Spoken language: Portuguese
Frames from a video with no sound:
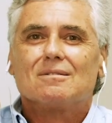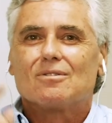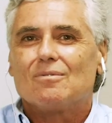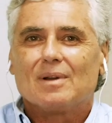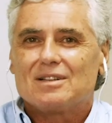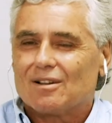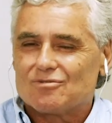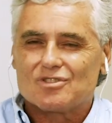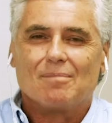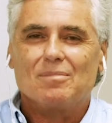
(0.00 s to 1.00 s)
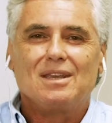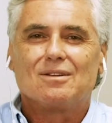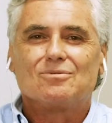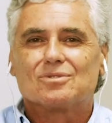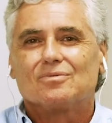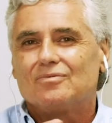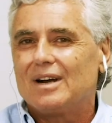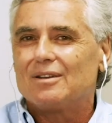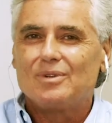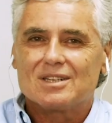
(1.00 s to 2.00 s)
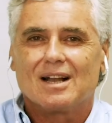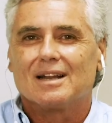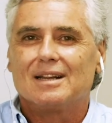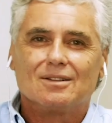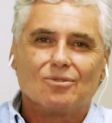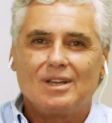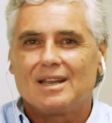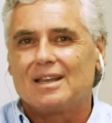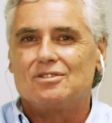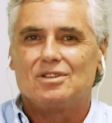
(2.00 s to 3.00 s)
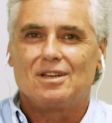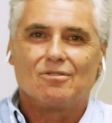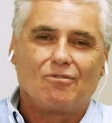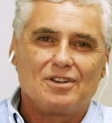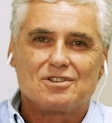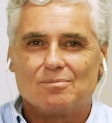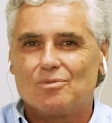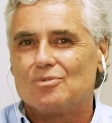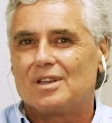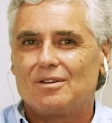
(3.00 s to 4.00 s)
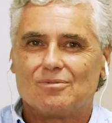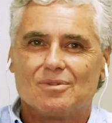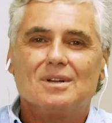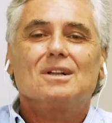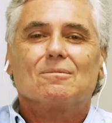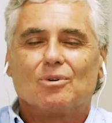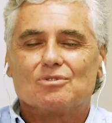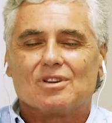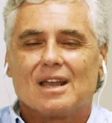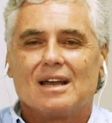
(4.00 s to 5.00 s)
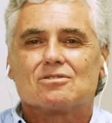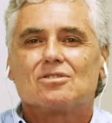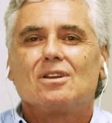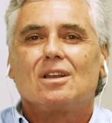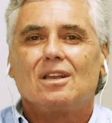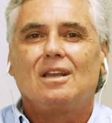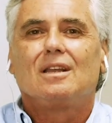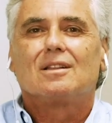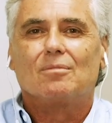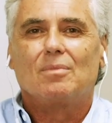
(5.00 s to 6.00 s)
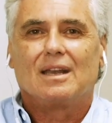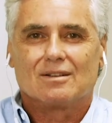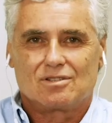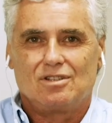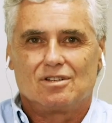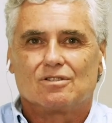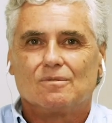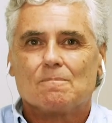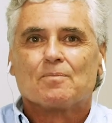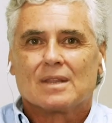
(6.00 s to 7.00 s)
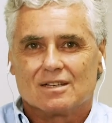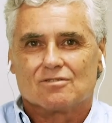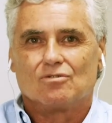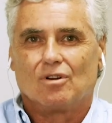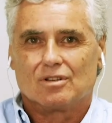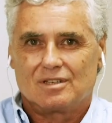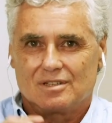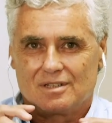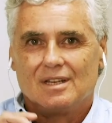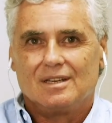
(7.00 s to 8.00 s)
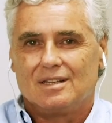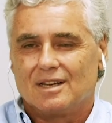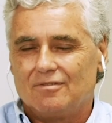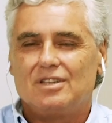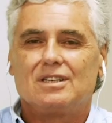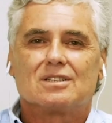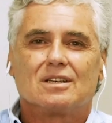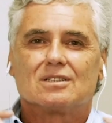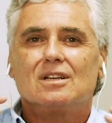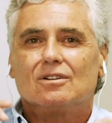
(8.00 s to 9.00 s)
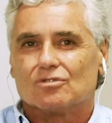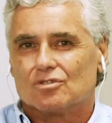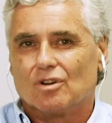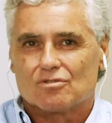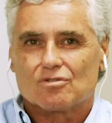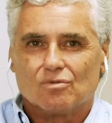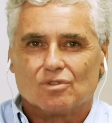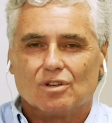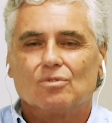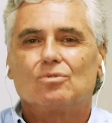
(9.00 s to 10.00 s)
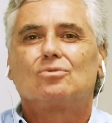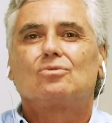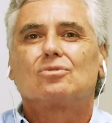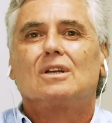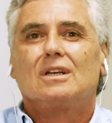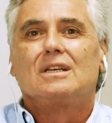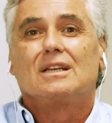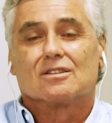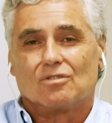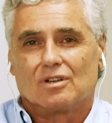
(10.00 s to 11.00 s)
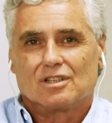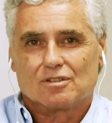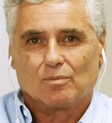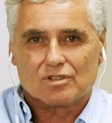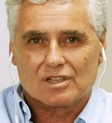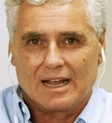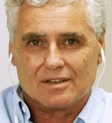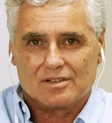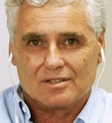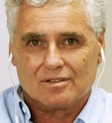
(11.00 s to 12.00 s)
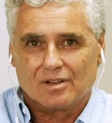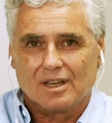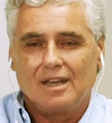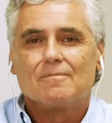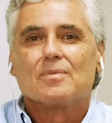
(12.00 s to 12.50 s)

compartilhar com os amigos, vai no Instagram, no LinkedIn, no Facebook, no podcast e também assistam as nossas entrevistas, os nossos conteúdos e as nossas postagens, ok?